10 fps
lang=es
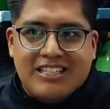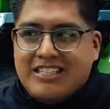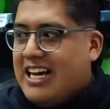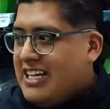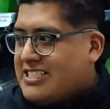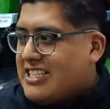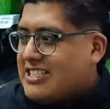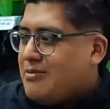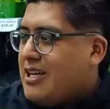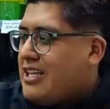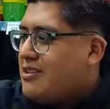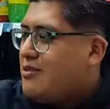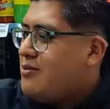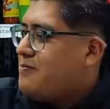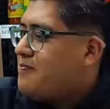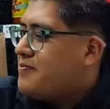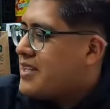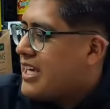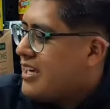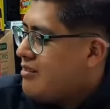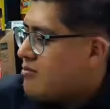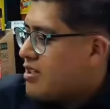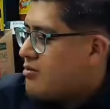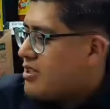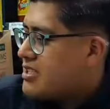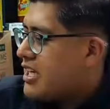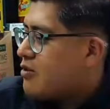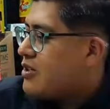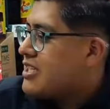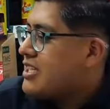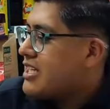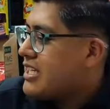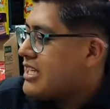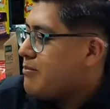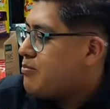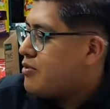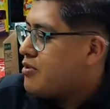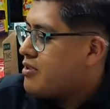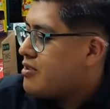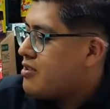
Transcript: Ya estás hablando de, bueno, voy a hacer la cuenta, 30 por,